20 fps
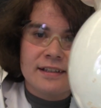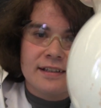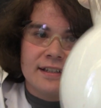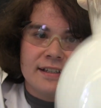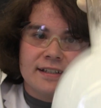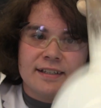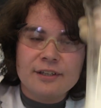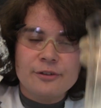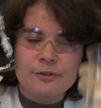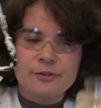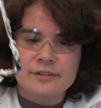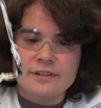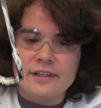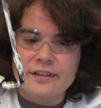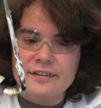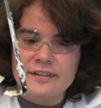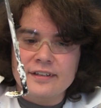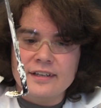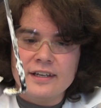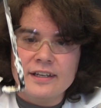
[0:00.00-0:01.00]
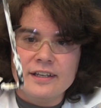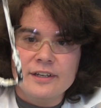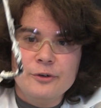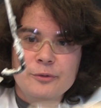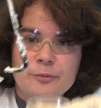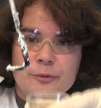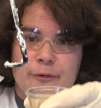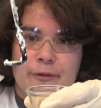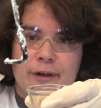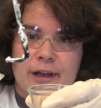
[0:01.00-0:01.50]
de esta sustancia y
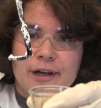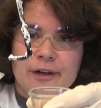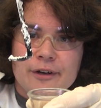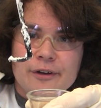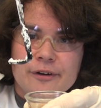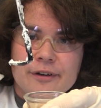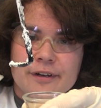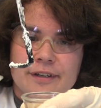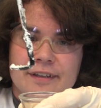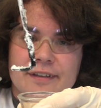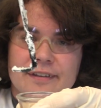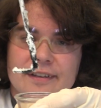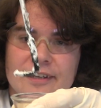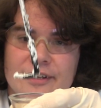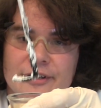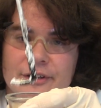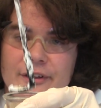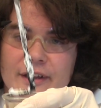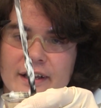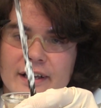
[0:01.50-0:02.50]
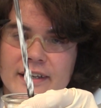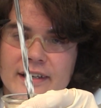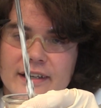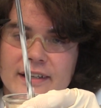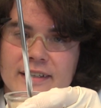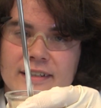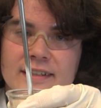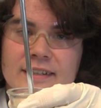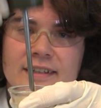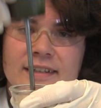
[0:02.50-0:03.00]
humo blanco que está saliendo de aquí.